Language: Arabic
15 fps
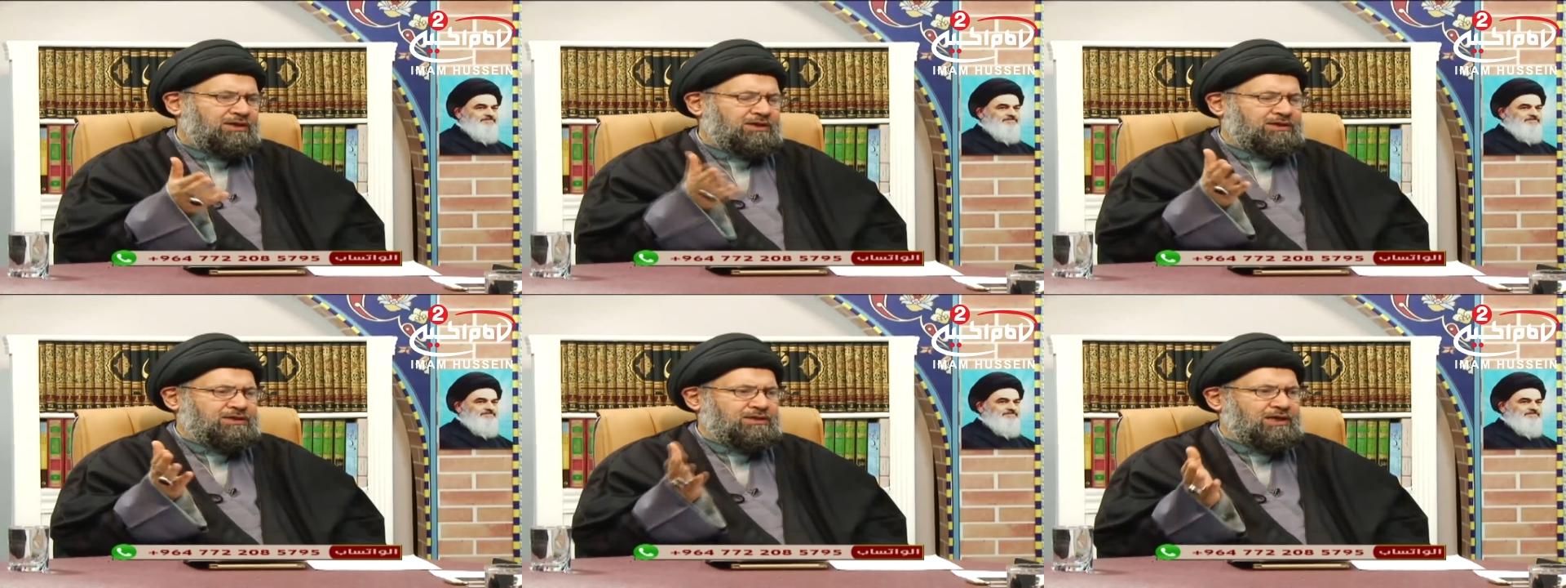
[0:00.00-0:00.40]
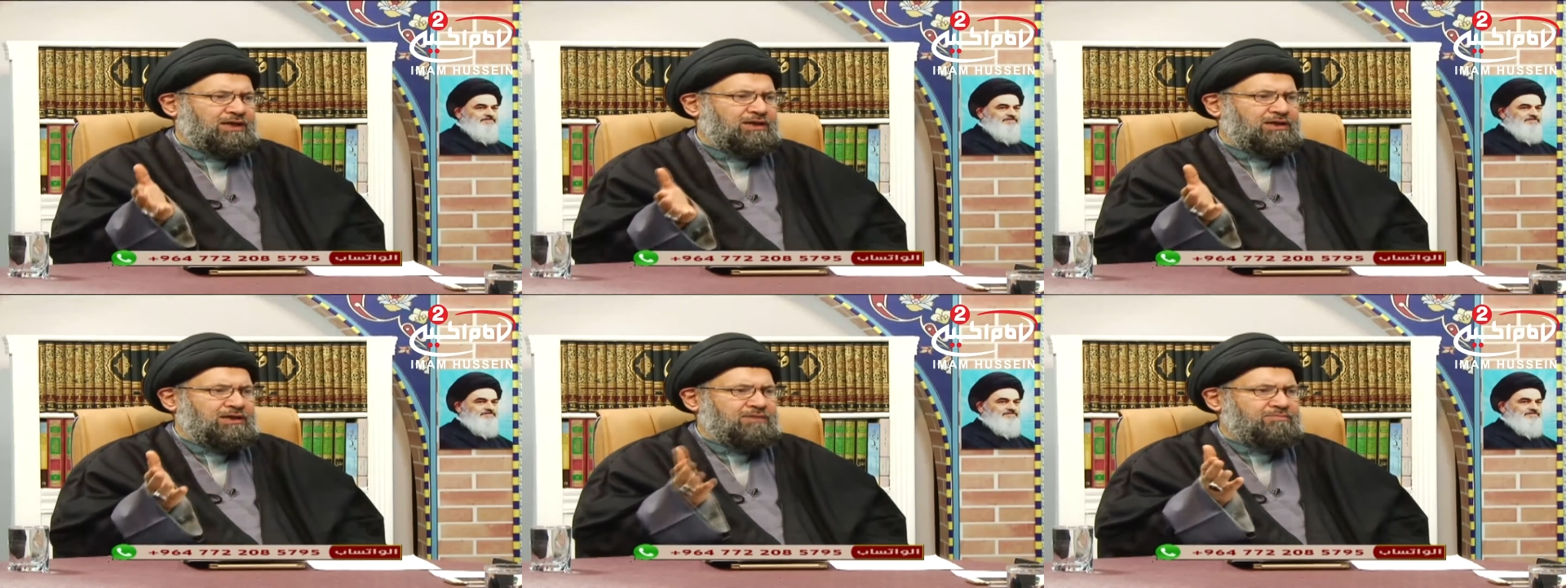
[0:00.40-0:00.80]

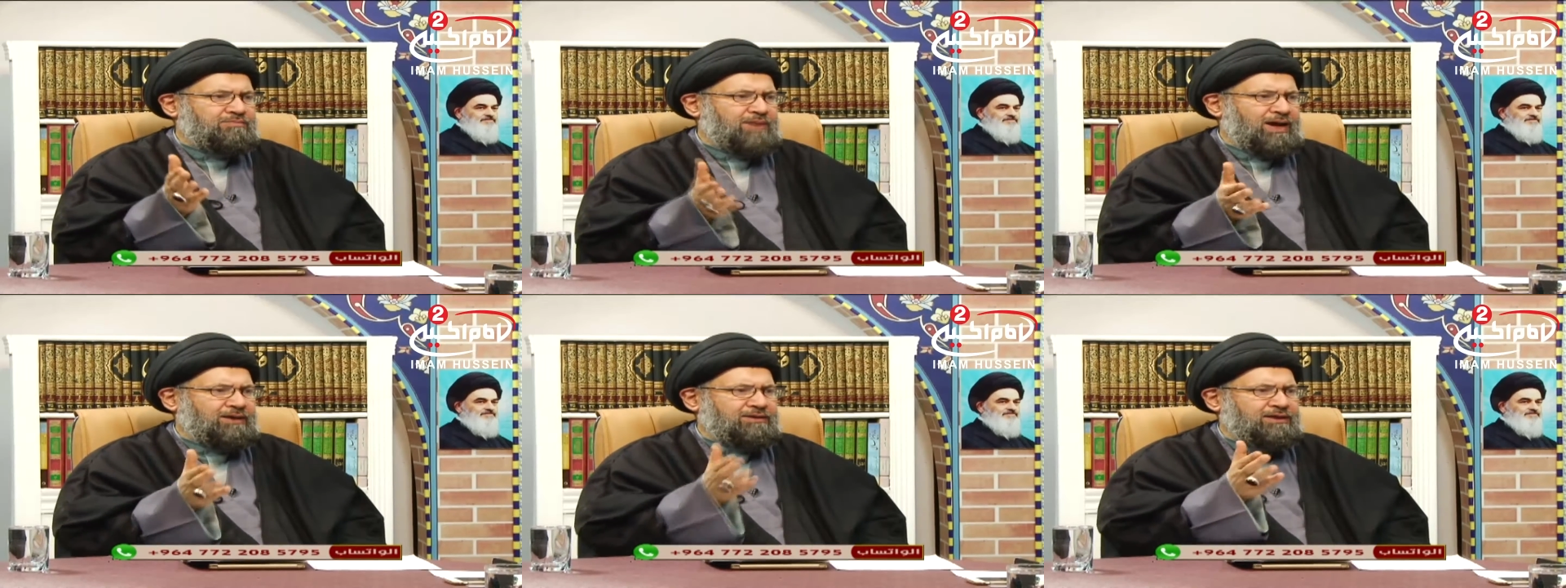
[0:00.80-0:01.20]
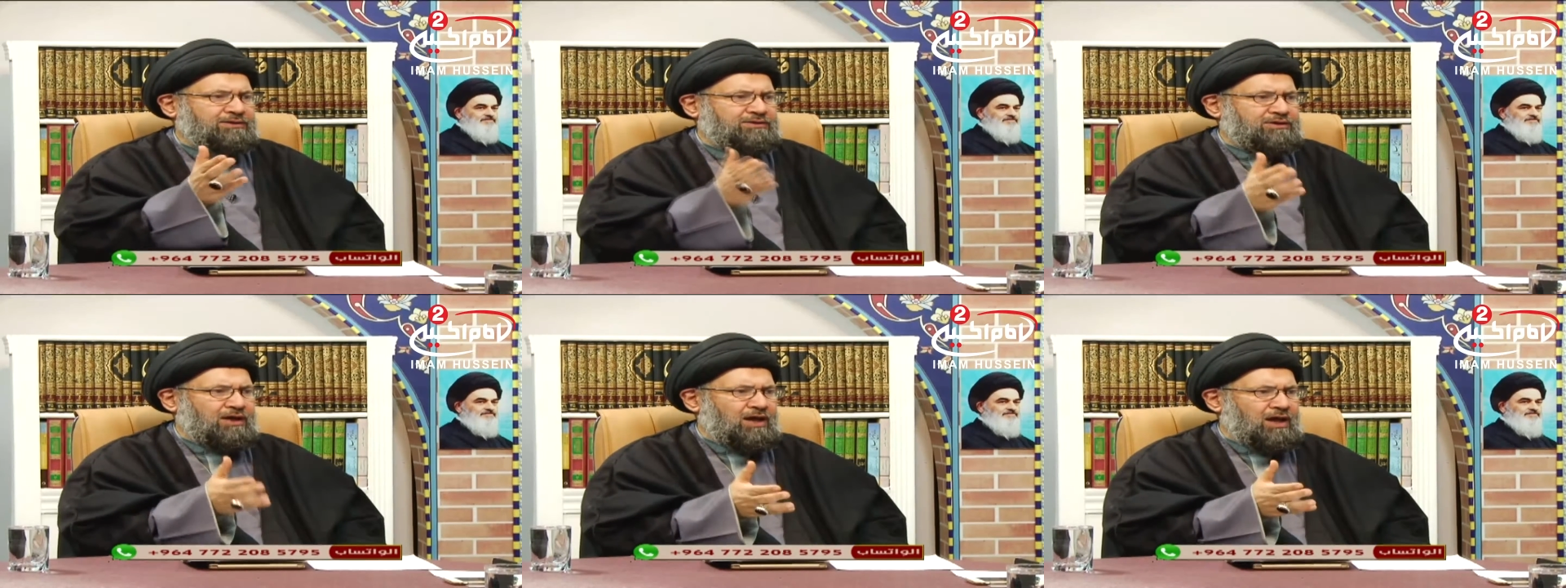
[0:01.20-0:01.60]
يسلم بعد
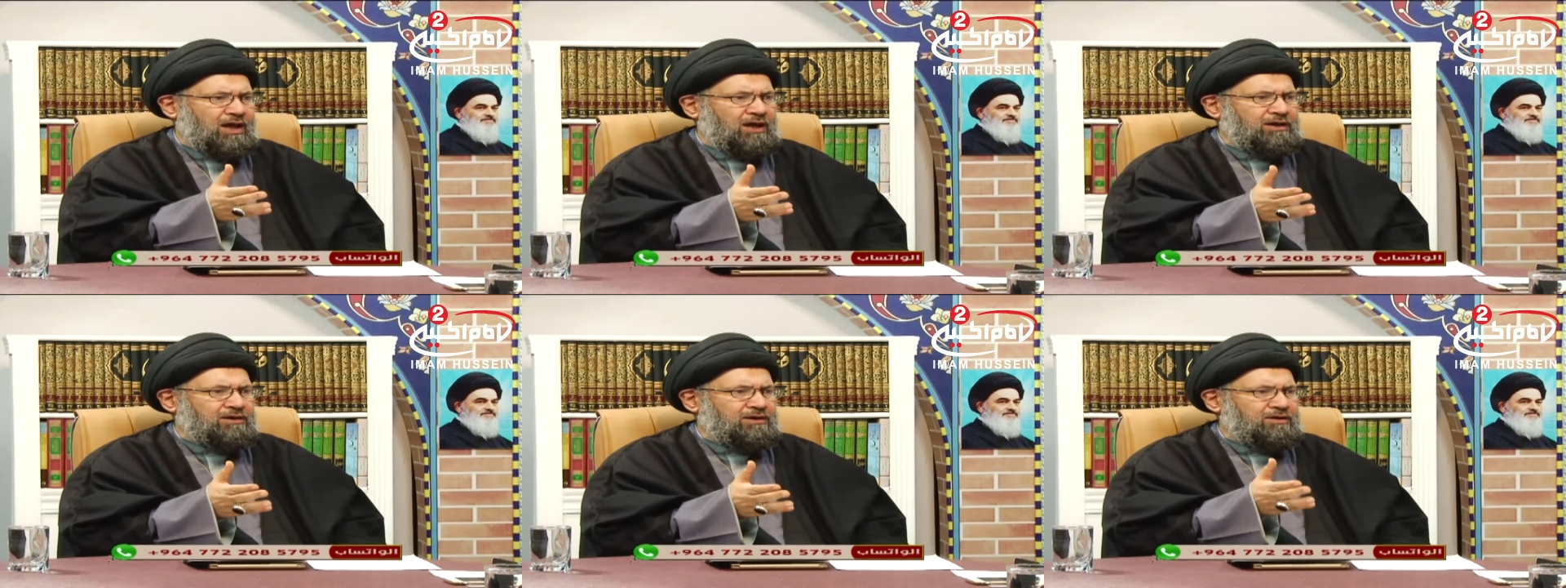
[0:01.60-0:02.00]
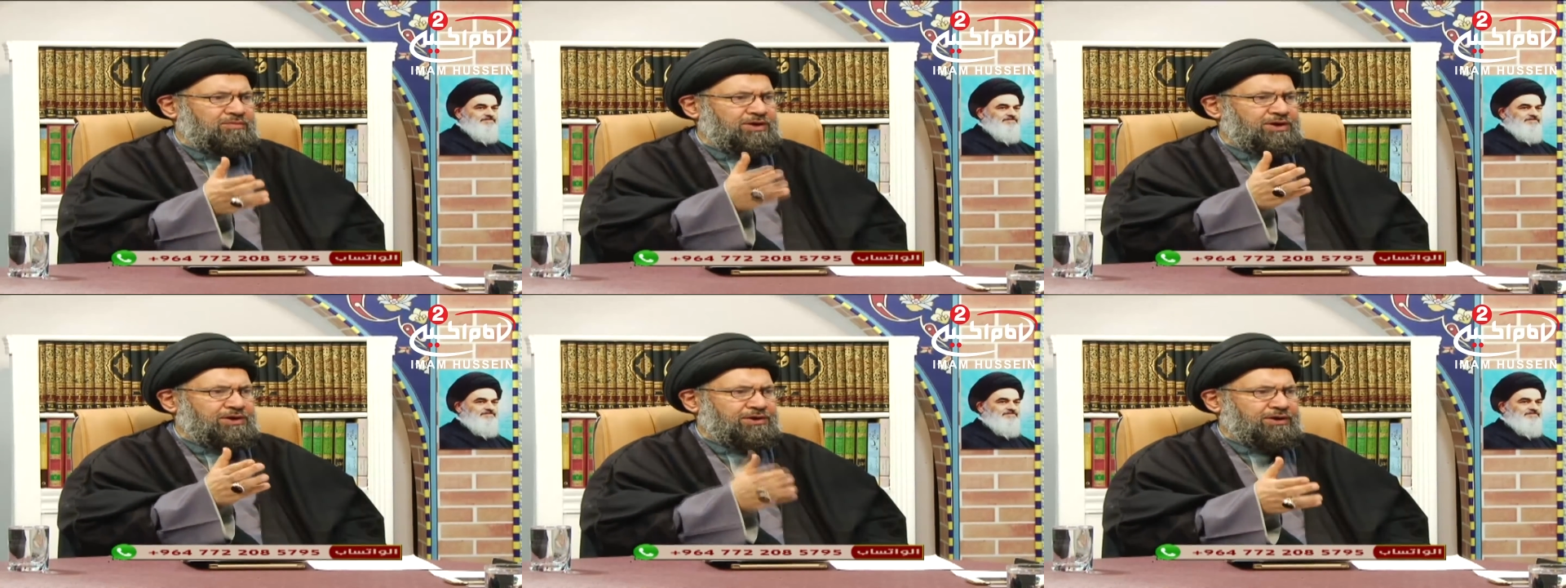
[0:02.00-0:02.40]
انتهائه
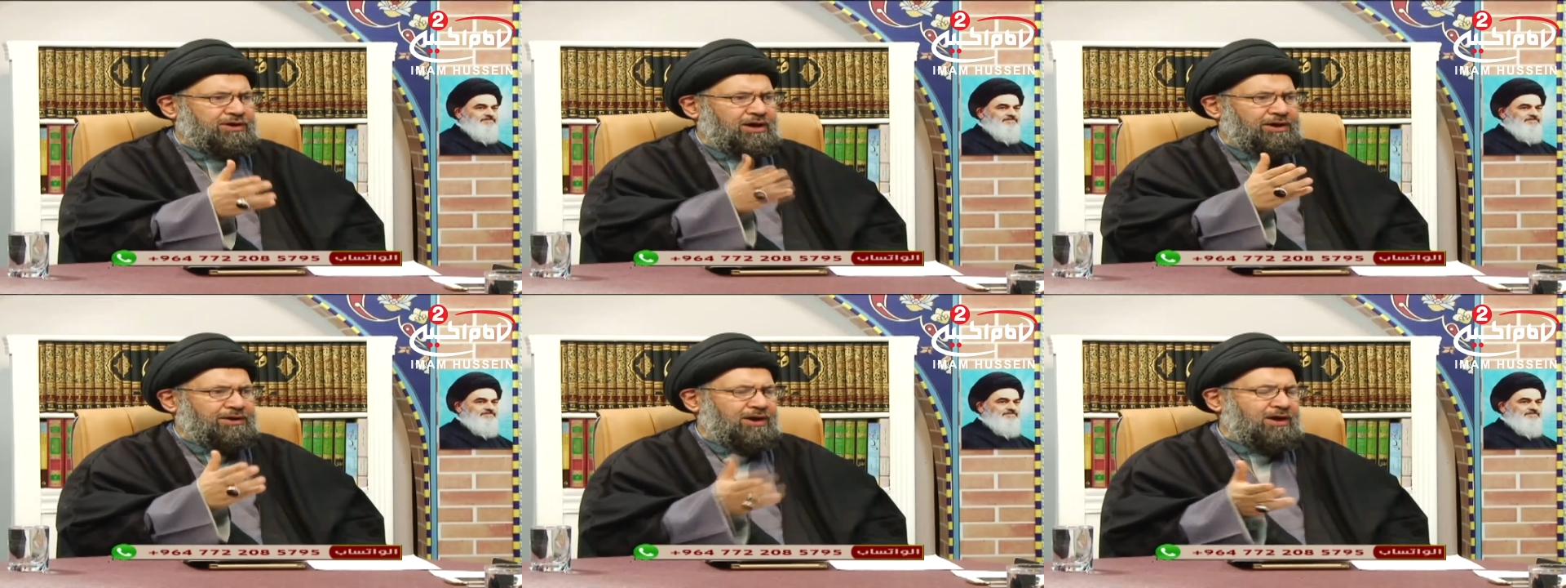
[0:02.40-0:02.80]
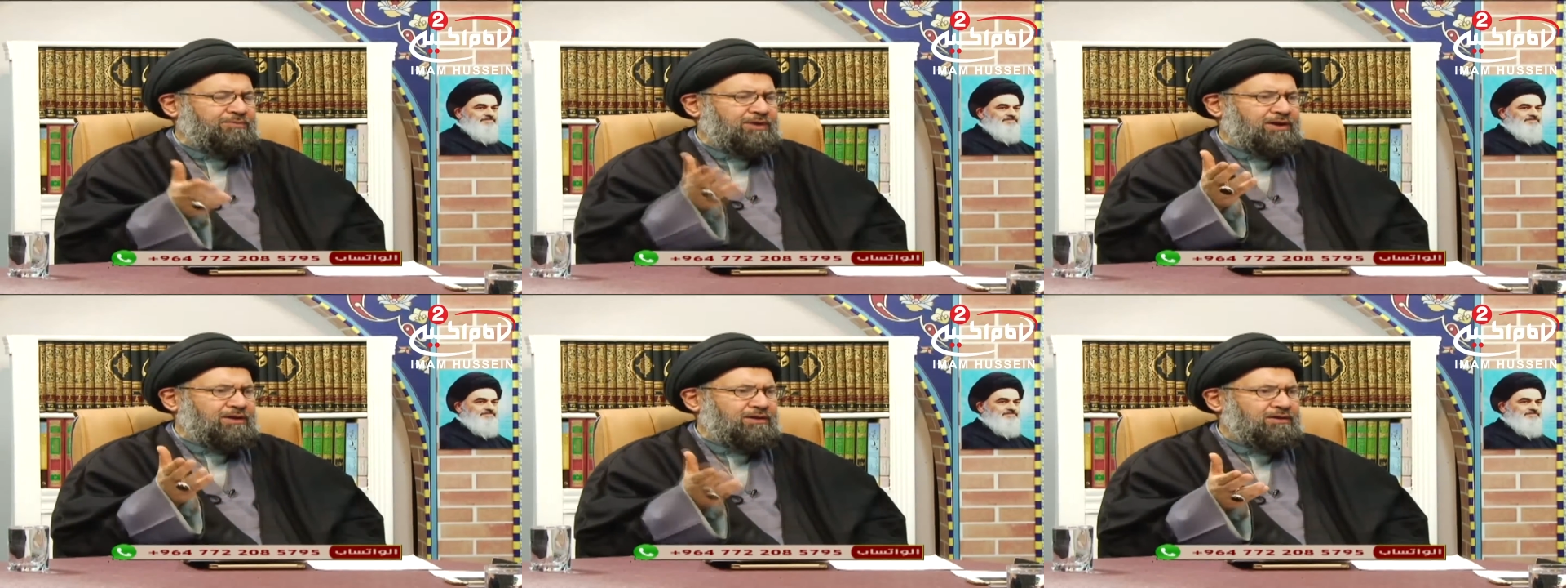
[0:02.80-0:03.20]
من الركعة
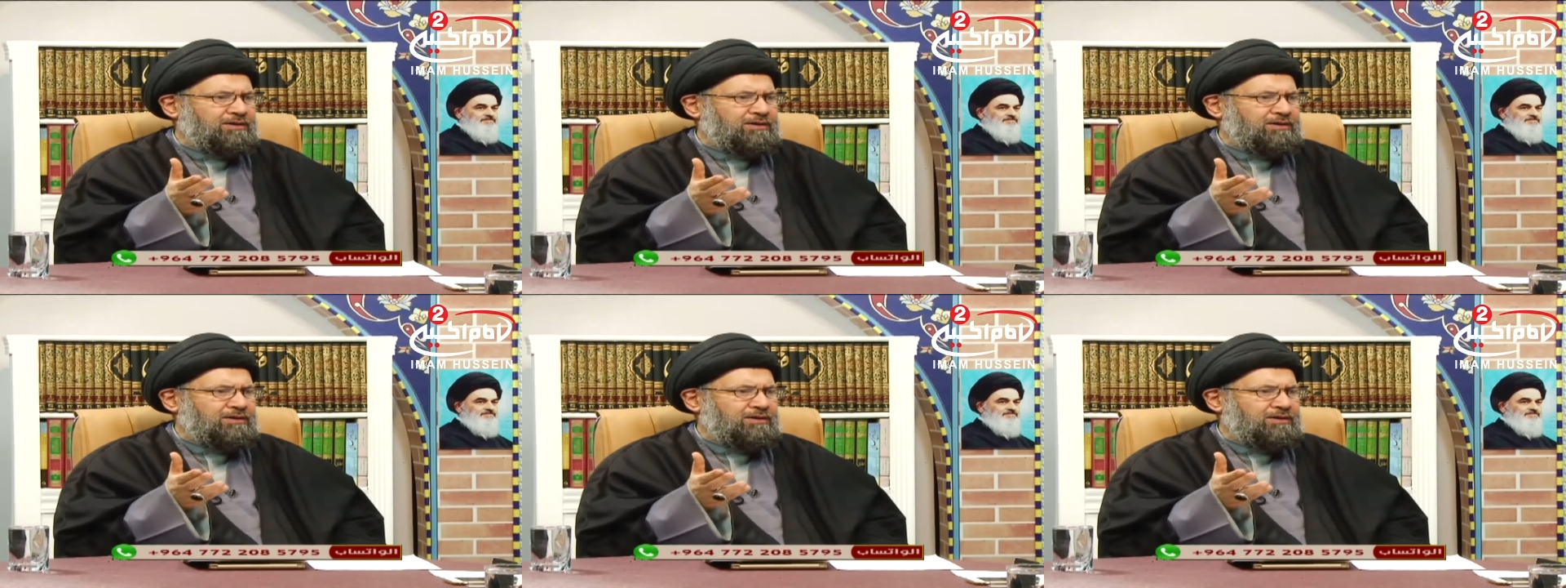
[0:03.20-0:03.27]
الرابعة